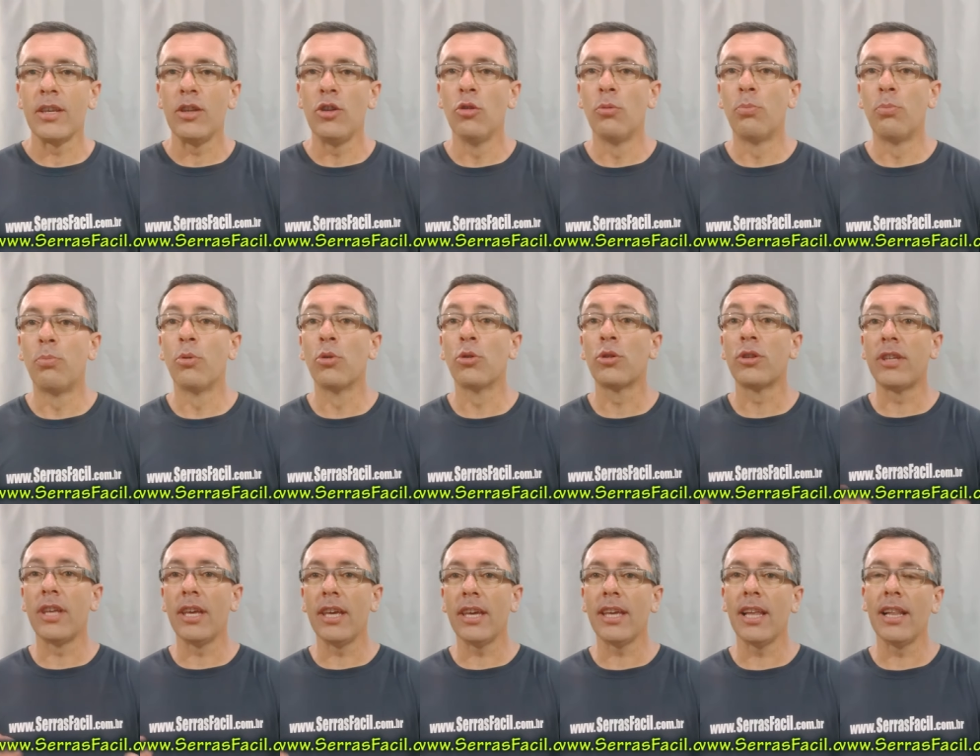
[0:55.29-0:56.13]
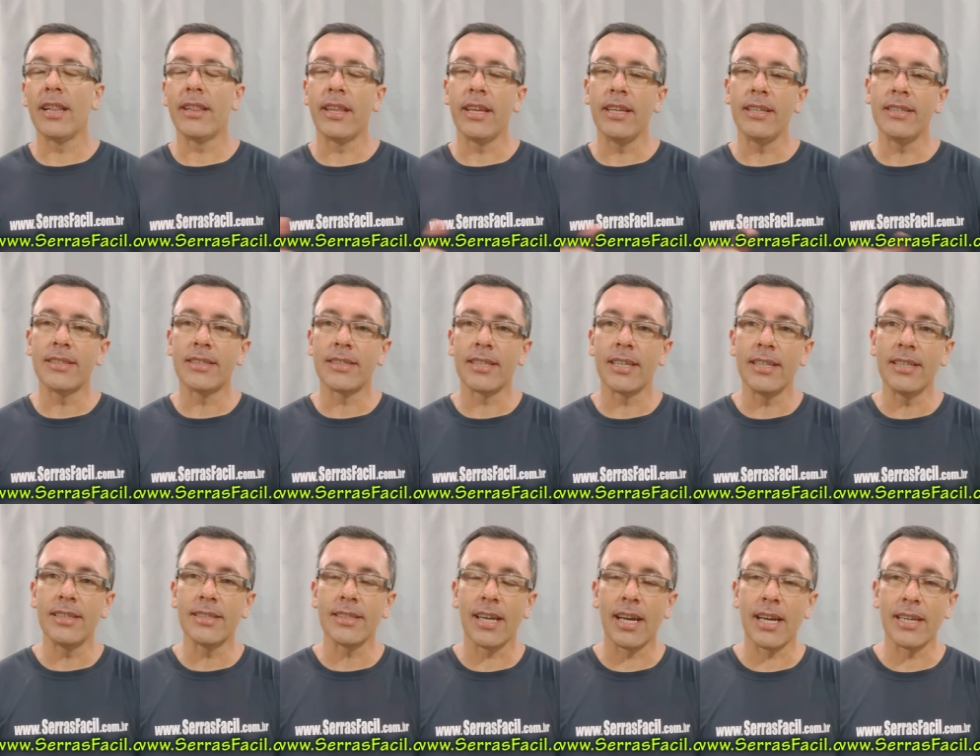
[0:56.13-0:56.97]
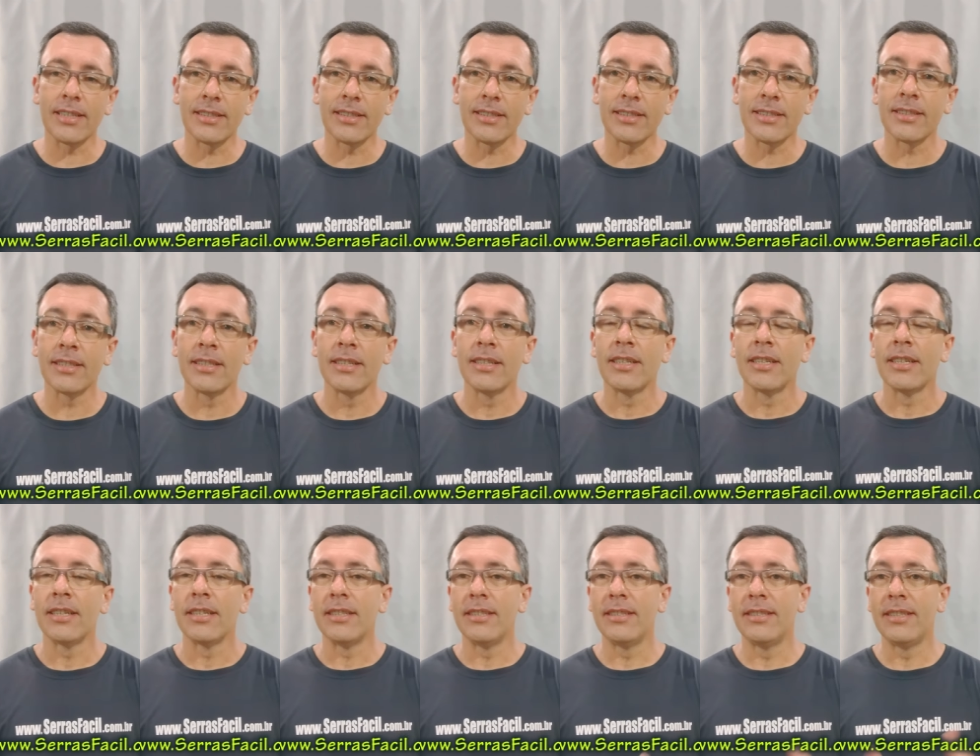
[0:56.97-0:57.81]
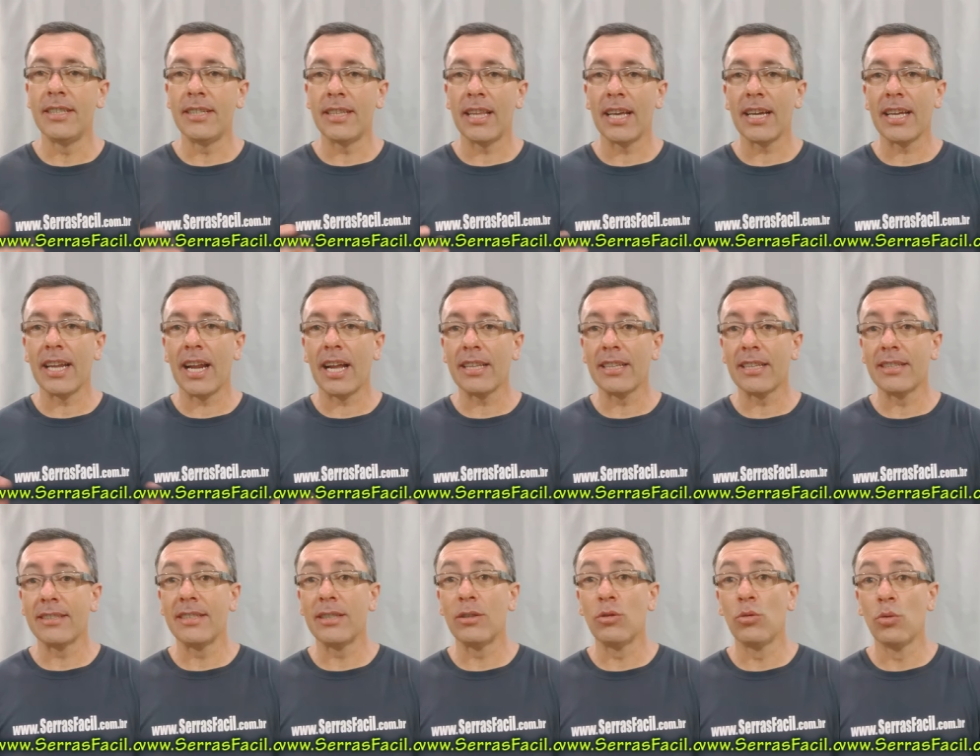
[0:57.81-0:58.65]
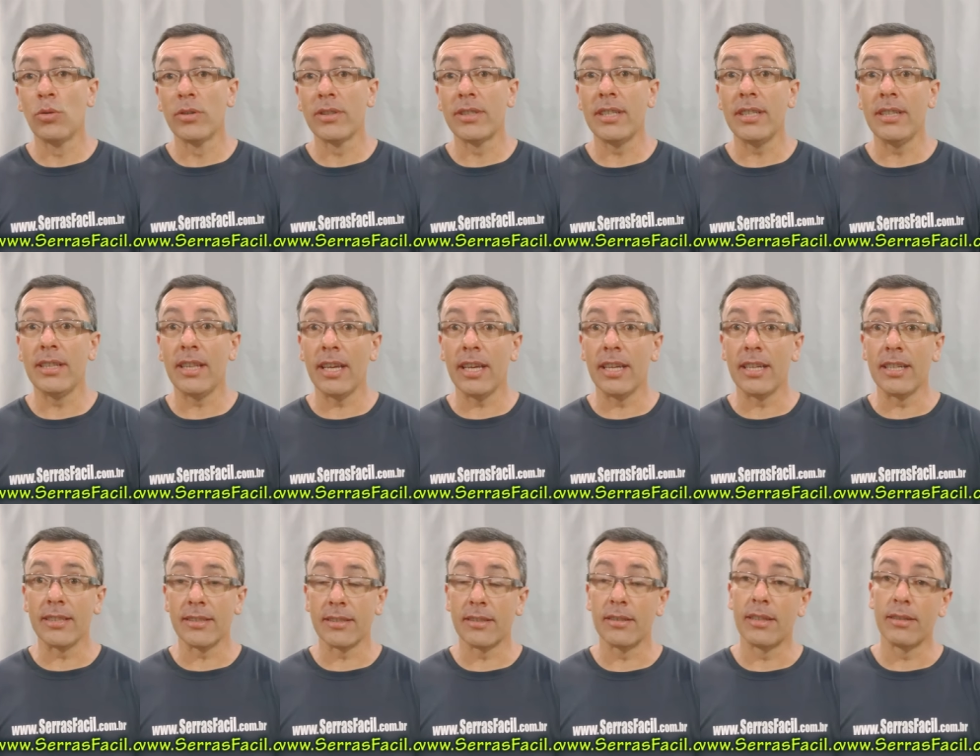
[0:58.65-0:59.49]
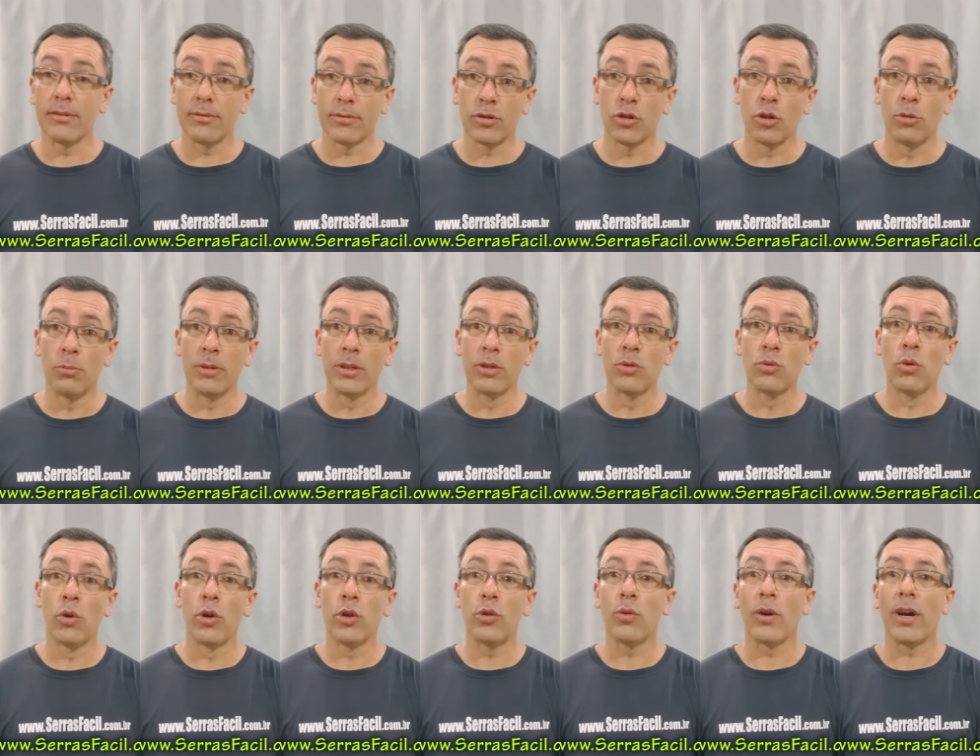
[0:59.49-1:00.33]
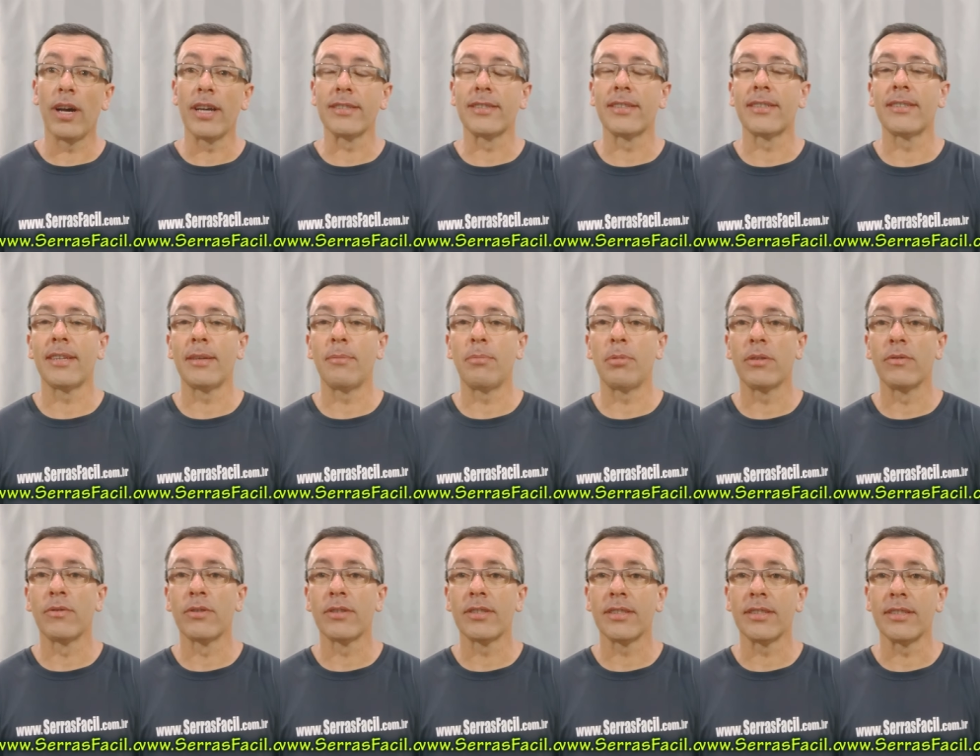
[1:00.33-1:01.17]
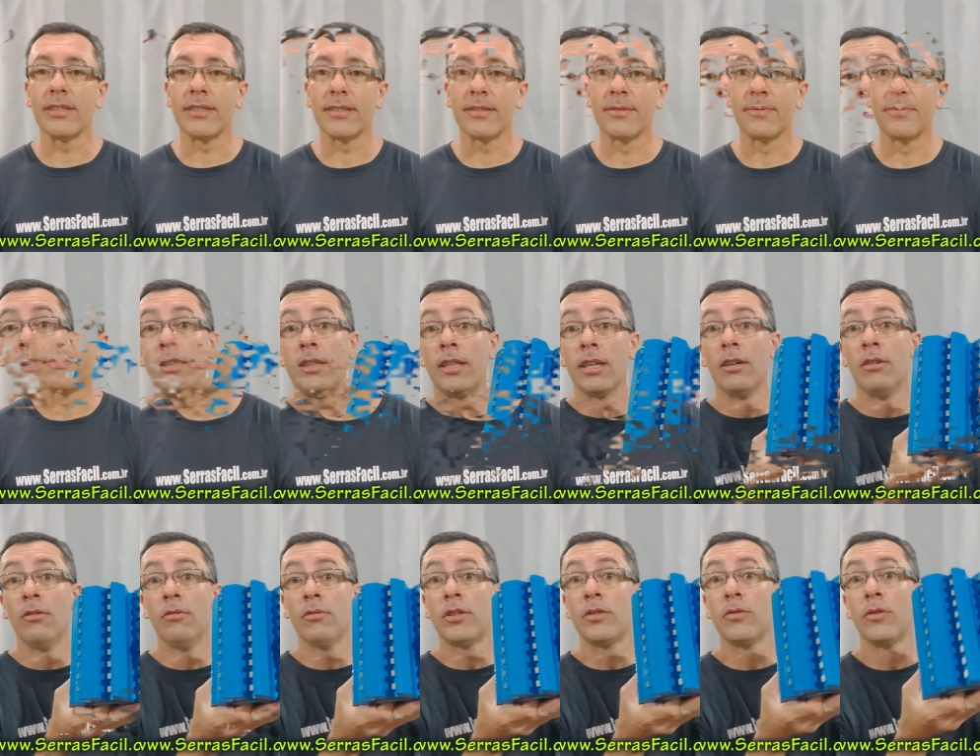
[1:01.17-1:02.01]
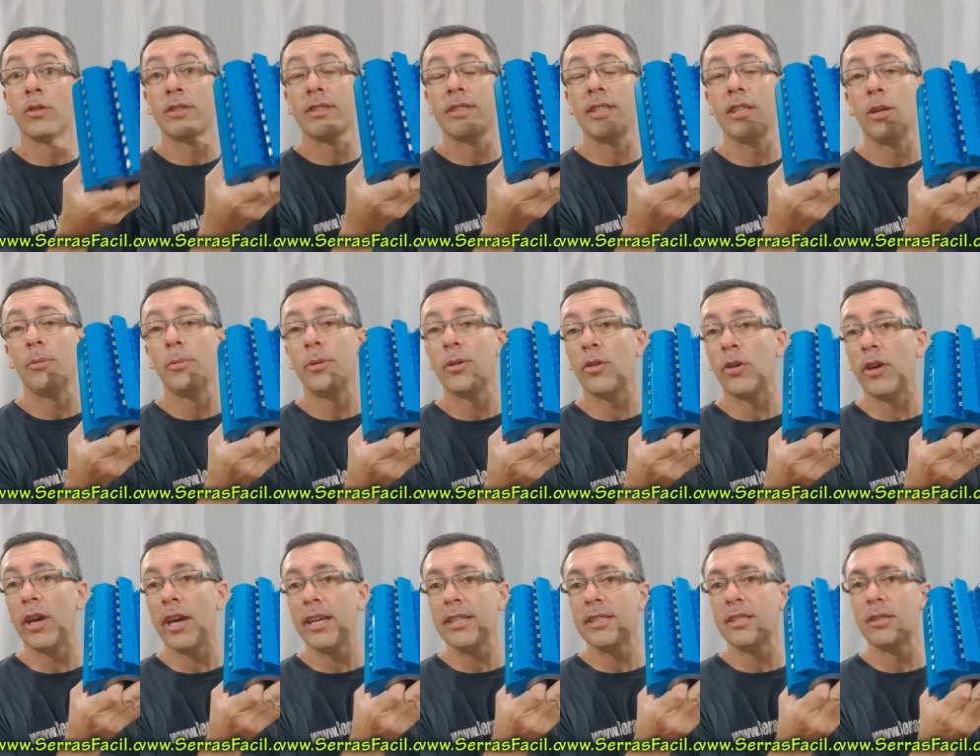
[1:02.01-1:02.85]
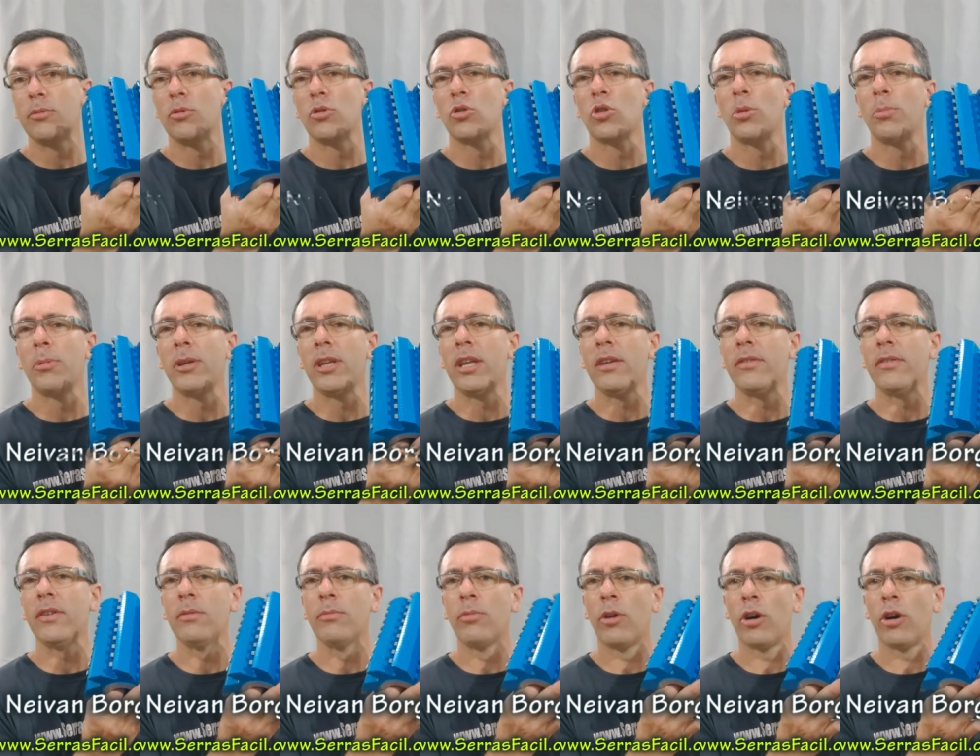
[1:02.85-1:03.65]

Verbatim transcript: e o porquê que ele tem seis asas desintegradas e duas inteiras, somando oito asas aí para vocês. Então, se você não me conhece, meu nome é Neivan